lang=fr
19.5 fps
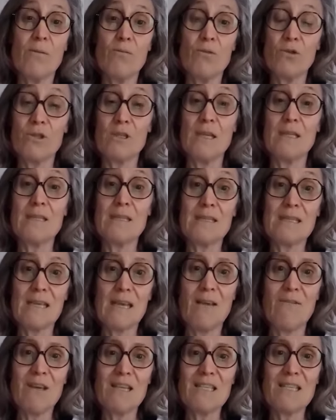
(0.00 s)
pour cette
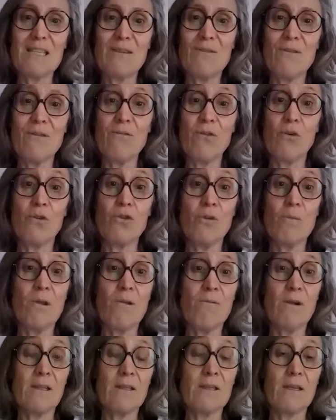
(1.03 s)
traversée vivre
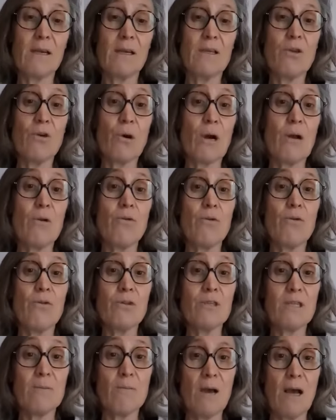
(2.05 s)
2021 qui aura lieu le
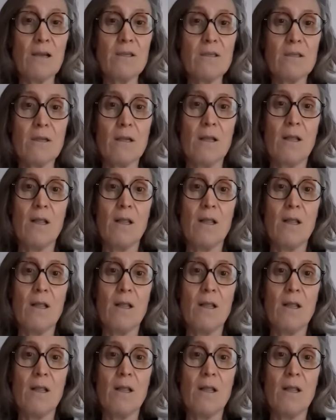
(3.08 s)
6 mars.